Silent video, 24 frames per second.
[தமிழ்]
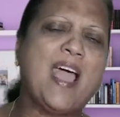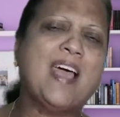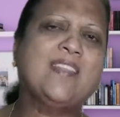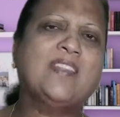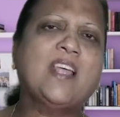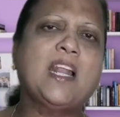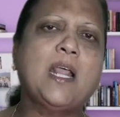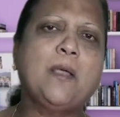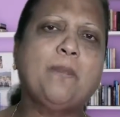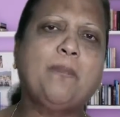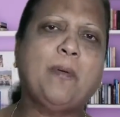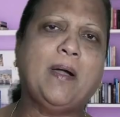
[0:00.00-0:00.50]

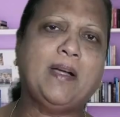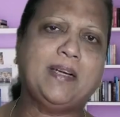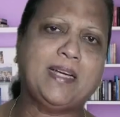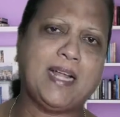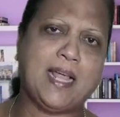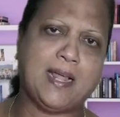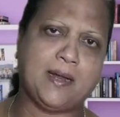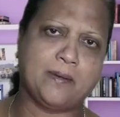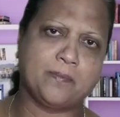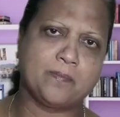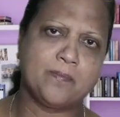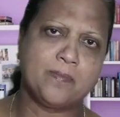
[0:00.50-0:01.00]

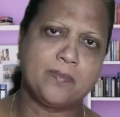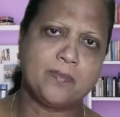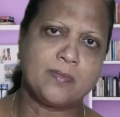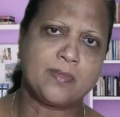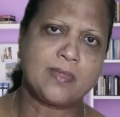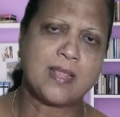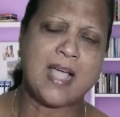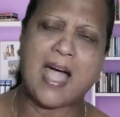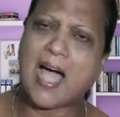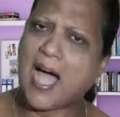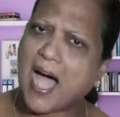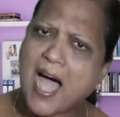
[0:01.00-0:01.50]
வேதனைப்பட்டேன்
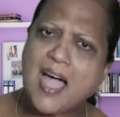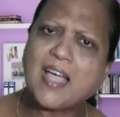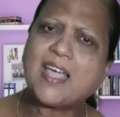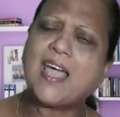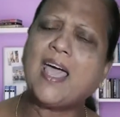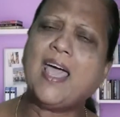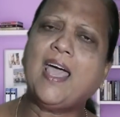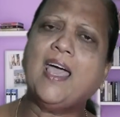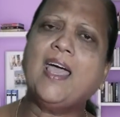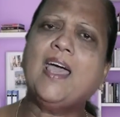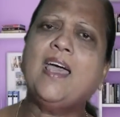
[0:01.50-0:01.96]
ஆக